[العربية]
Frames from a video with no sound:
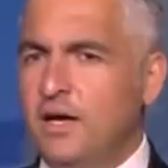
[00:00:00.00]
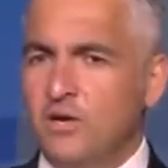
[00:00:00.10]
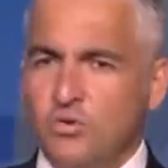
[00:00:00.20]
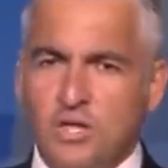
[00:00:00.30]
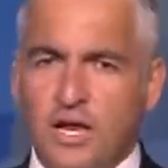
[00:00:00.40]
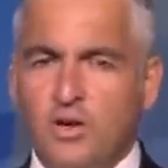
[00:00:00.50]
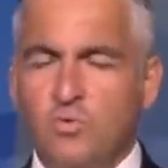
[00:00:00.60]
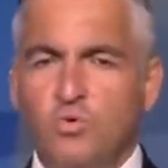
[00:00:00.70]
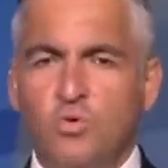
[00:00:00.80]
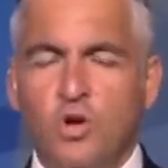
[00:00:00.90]
ارد على
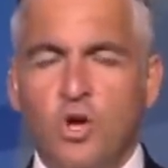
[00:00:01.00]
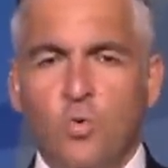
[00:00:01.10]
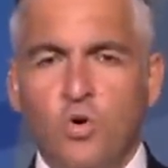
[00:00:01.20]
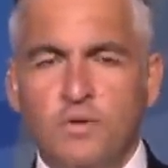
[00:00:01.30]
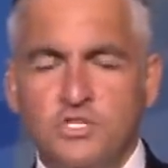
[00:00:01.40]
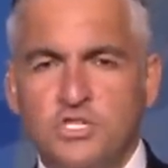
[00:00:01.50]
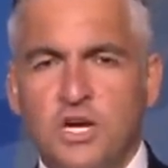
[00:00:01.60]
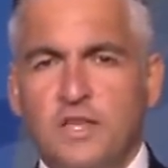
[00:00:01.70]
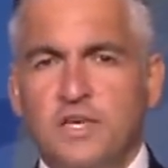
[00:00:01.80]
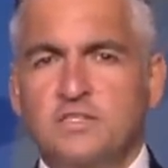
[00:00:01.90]
الجمهور ومش
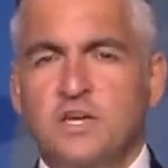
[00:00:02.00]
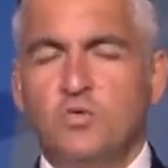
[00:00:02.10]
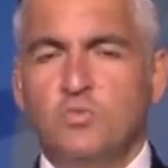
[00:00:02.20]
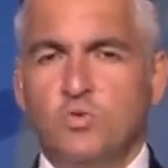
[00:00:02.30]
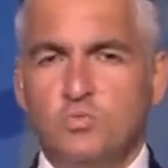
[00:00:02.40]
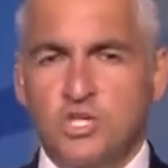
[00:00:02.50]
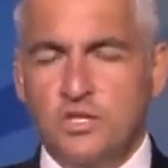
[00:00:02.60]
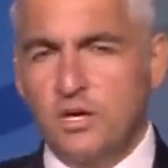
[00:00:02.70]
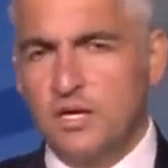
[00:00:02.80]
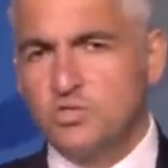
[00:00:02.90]
هنخسر ومش
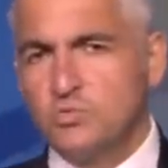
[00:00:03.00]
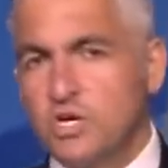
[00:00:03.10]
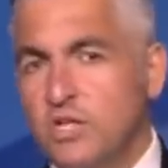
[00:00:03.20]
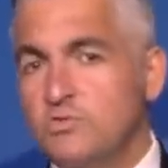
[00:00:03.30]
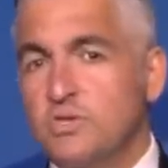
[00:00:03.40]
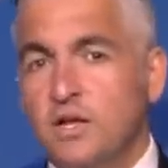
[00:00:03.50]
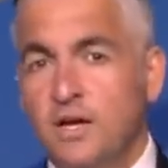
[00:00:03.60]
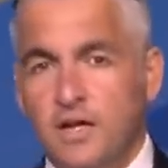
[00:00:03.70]
هنخلص ومش هنوصل